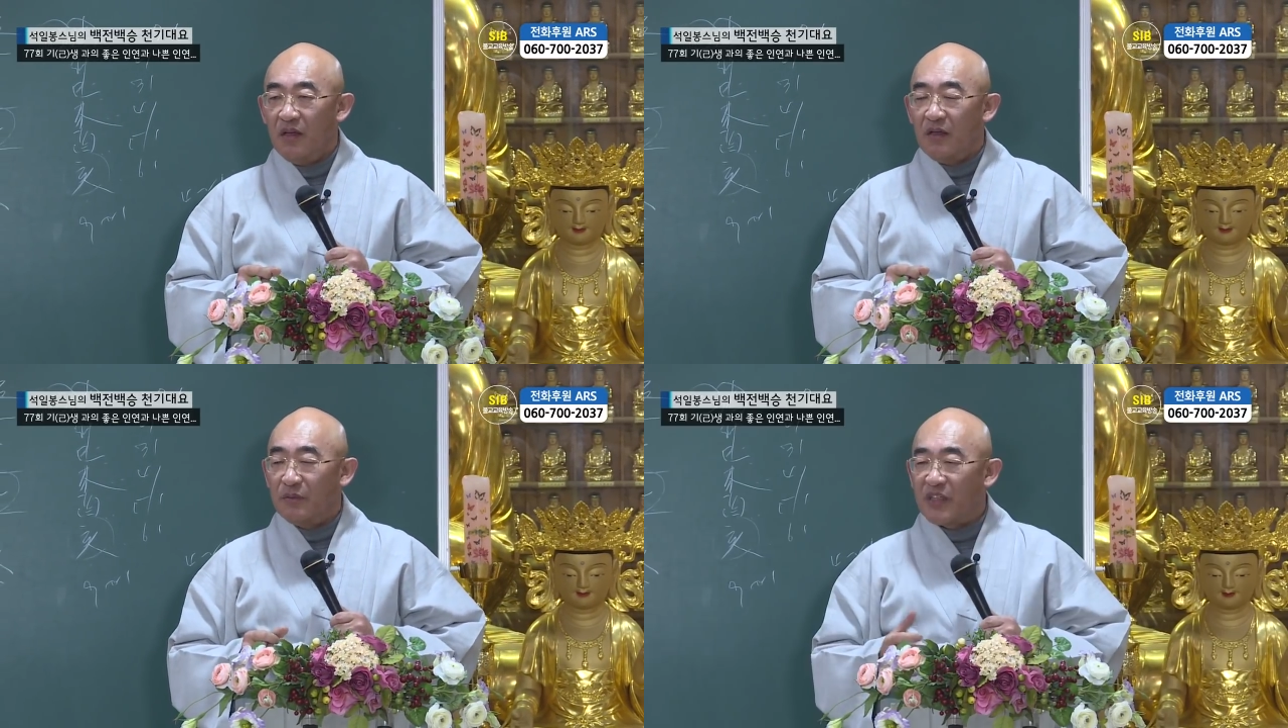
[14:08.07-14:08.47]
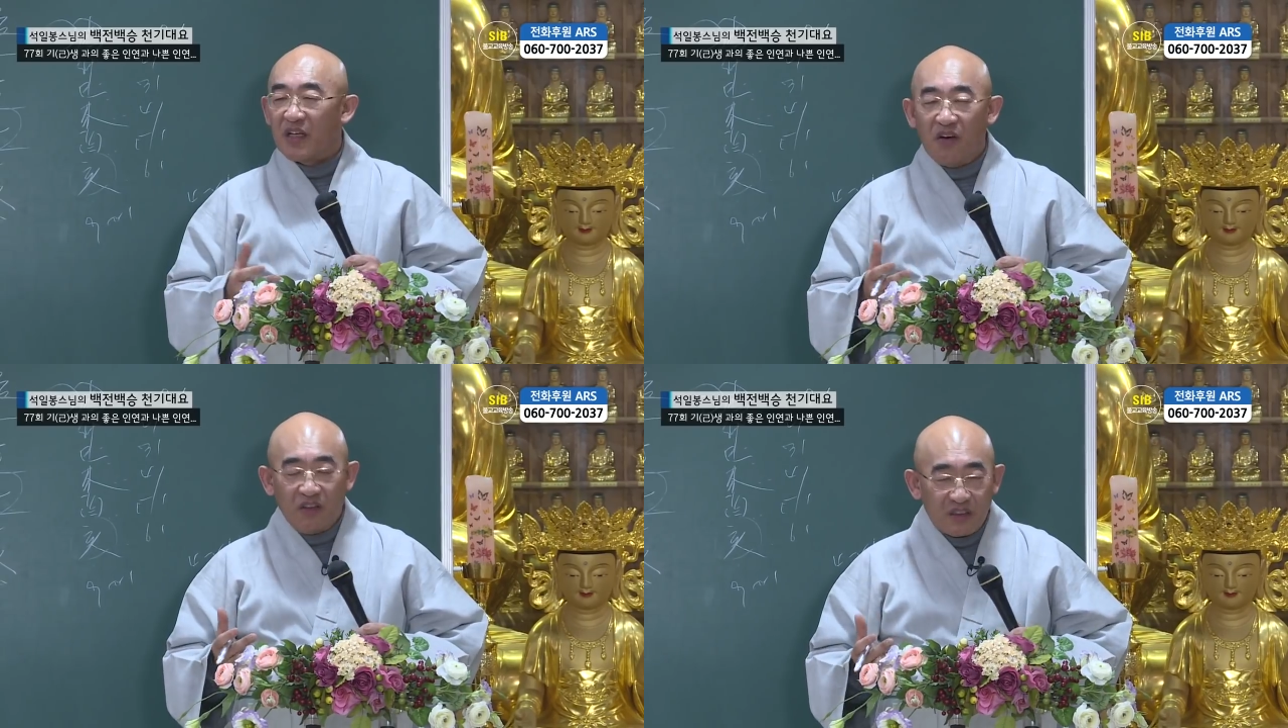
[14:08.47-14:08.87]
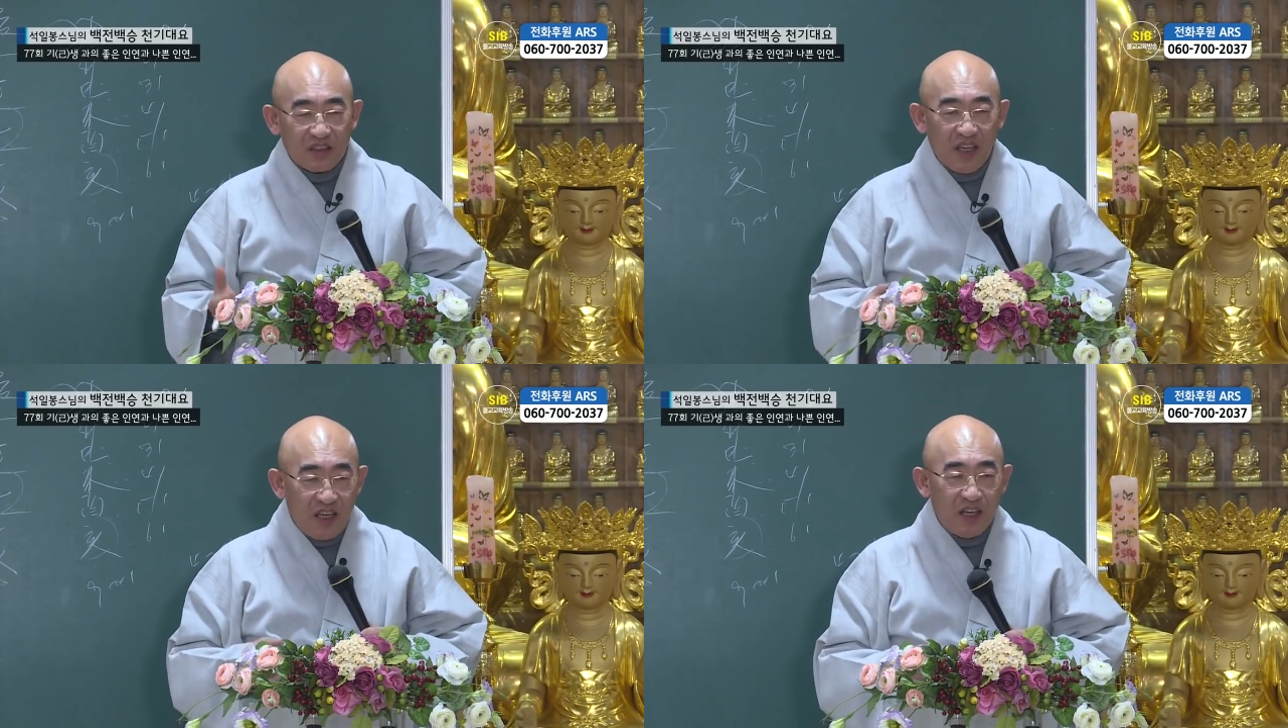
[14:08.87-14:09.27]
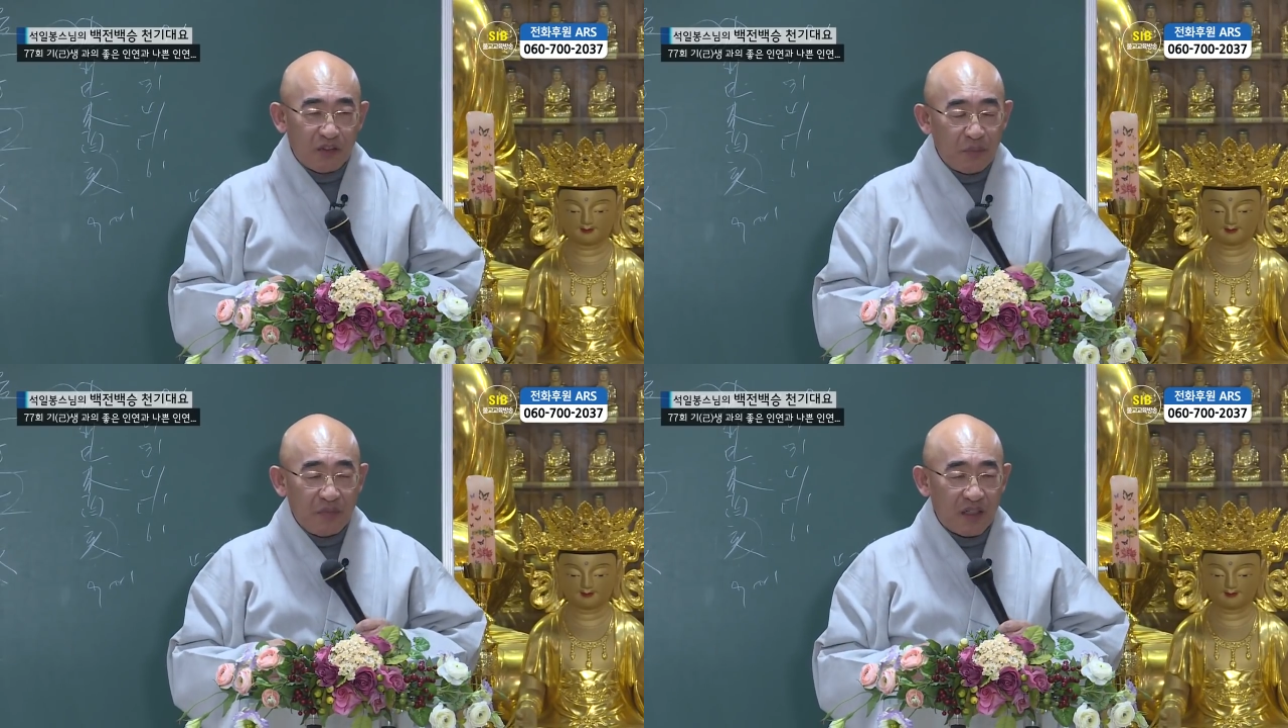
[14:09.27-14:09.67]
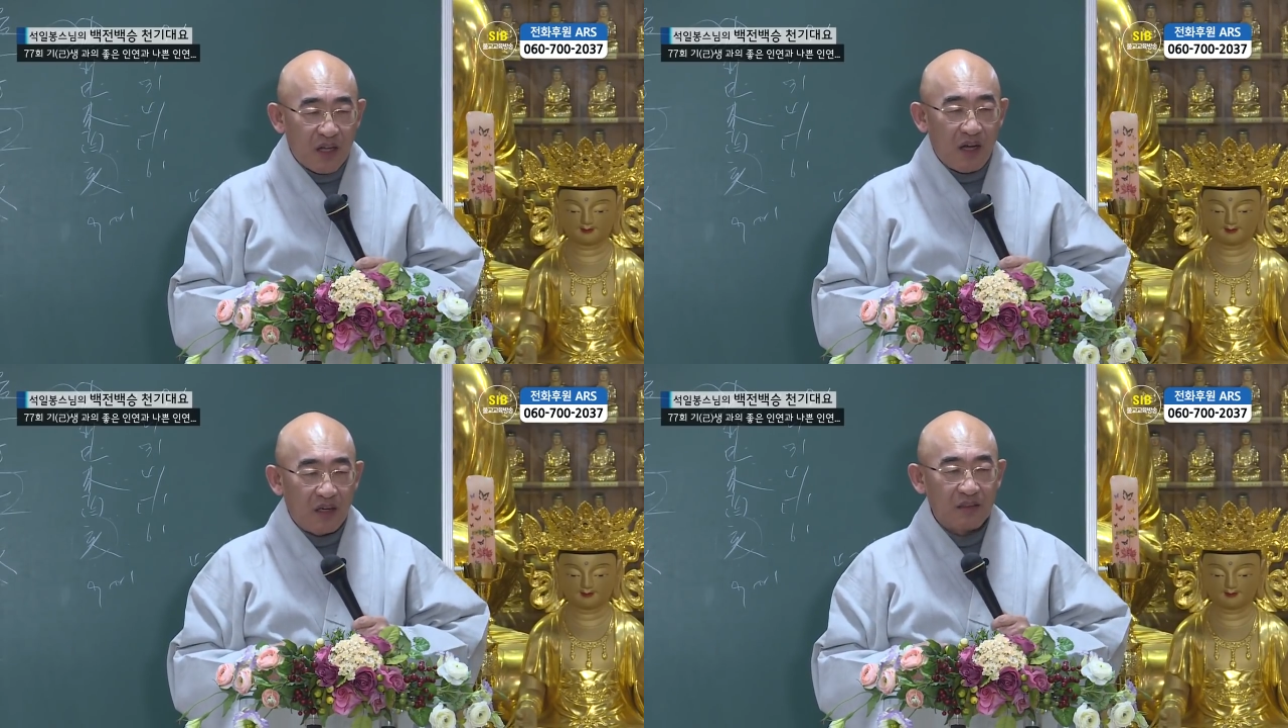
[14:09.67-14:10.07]
그럼 제가 어떻게 해야
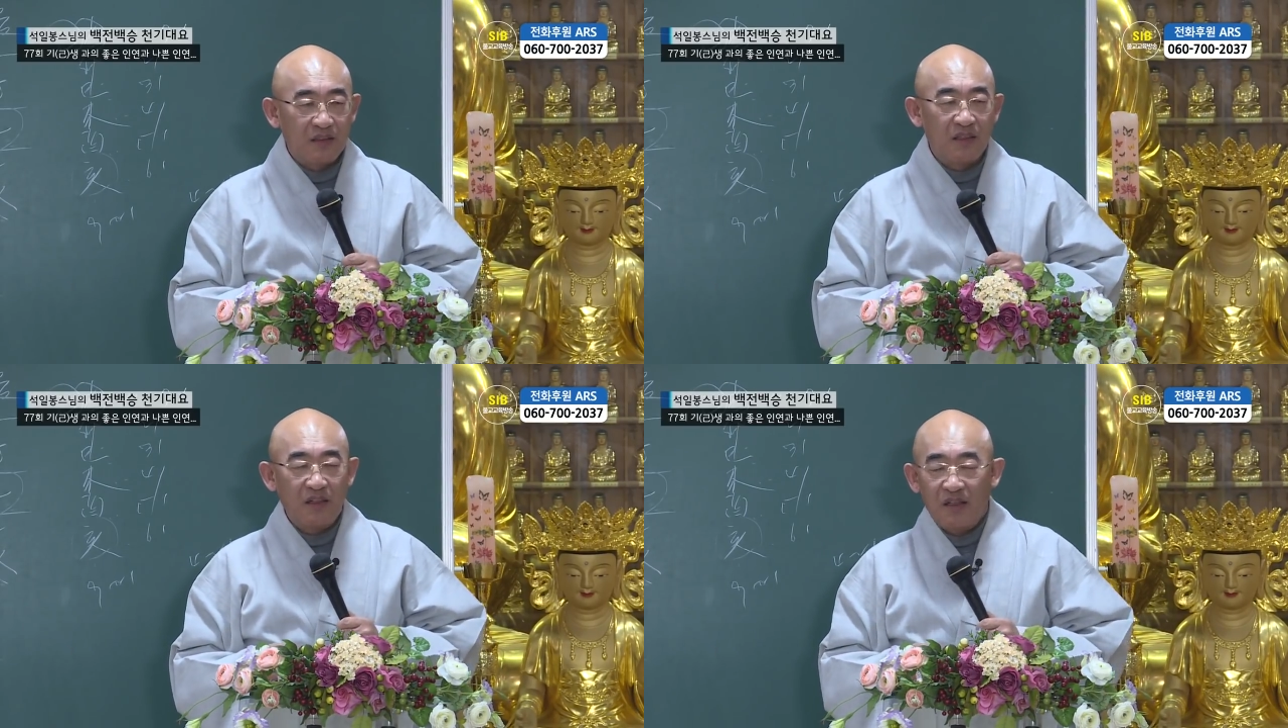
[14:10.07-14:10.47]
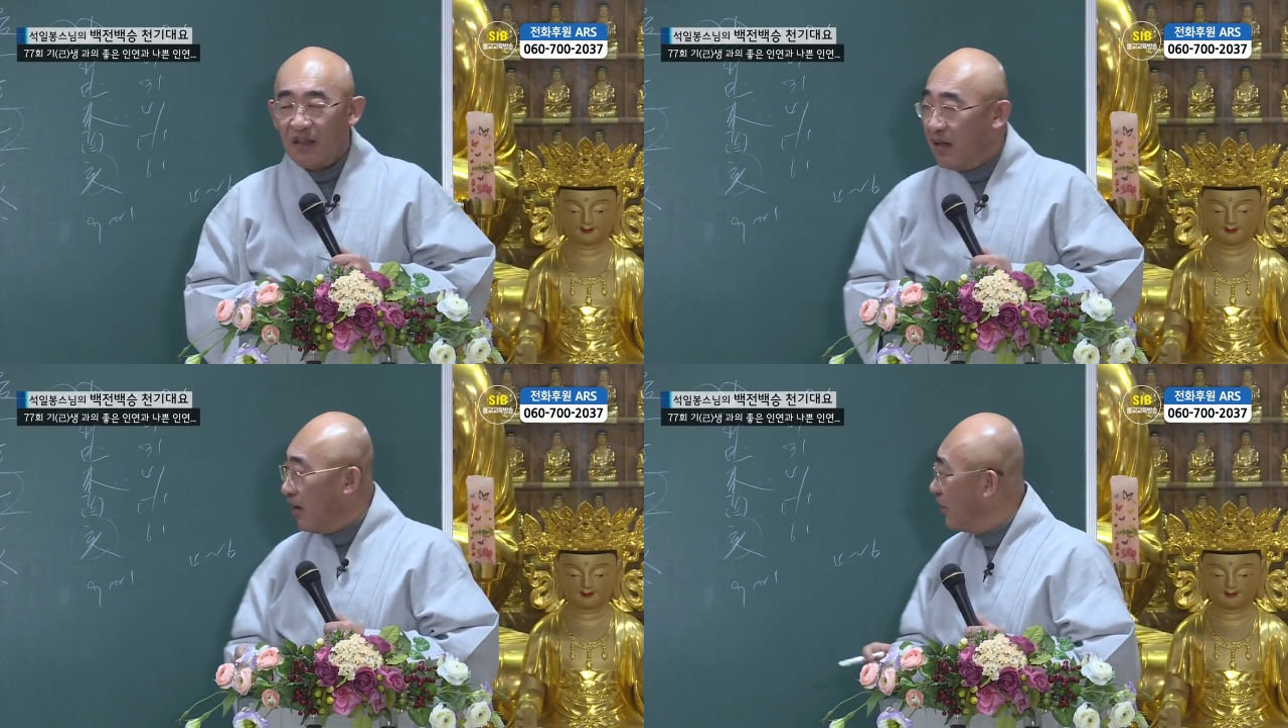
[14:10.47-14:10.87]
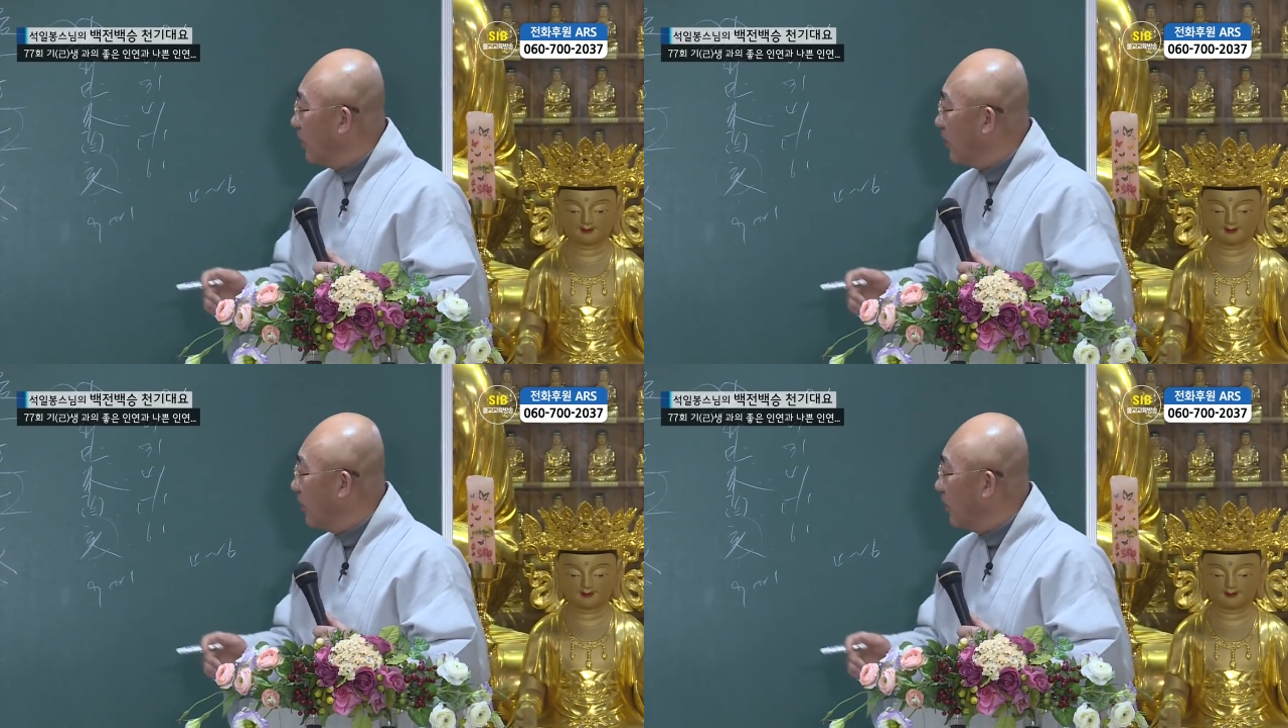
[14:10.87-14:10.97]
됩니까? 어,